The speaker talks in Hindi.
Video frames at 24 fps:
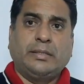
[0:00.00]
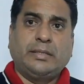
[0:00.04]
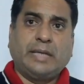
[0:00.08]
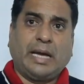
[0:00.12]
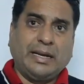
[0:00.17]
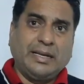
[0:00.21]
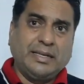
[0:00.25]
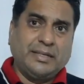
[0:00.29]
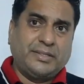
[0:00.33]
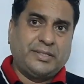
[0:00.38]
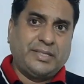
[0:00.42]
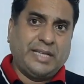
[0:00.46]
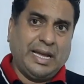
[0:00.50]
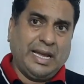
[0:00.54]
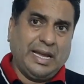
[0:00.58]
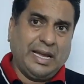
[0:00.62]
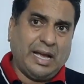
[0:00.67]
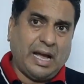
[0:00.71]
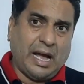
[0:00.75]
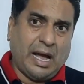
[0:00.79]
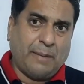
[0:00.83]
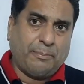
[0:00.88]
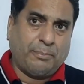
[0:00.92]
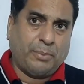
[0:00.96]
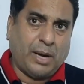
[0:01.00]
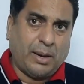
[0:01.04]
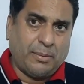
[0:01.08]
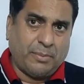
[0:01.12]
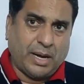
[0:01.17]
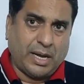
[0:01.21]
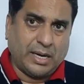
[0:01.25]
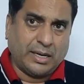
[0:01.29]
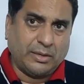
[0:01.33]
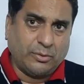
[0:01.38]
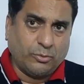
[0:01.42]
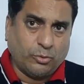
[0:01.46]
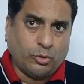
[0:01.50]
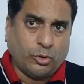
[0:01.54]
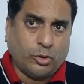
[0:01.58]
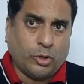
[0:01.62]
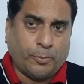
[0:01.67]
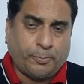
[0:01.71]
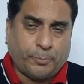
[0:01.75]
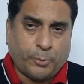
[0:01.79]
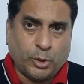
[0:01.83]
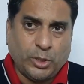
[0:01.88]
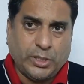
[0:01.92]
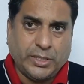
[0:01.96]
यानी ये अब हमारी
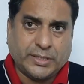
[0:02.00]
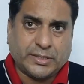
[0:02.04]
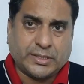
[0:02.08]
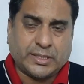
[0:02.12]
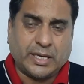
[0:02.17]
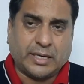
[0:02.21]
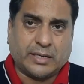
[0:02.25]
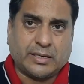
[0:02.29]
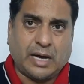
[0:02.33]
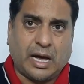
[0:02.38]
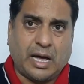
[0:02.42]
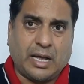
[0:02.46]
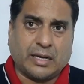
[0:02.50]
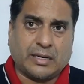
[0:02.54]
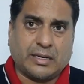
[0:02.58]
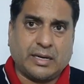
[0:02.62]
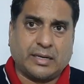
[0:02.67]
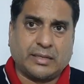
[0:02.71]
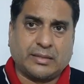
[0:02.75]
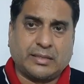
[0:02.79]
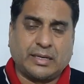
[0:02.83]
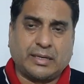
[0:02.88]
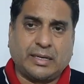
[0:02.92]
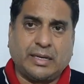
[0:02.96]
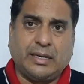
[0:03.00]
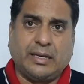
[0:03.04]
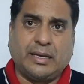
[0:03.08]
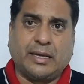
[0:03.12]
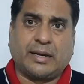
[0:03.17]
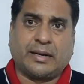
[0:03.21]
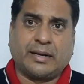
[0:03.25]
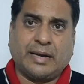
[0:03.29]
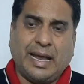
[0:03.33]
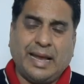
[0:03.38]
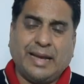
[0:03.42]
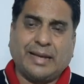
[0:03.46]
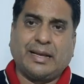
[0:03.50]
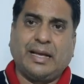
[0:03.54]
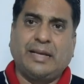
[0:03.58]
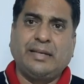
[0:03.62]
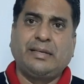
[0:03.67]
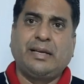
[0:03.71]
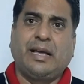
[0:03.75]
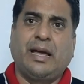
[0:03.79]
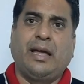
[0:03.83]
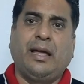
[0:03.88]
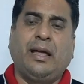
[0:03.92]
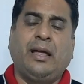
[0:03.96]
वो पुलिस की कारकर्दगी रह
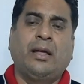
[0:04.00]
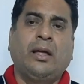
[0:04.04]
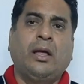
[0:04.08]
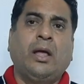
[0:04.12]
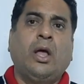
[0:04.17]
गई है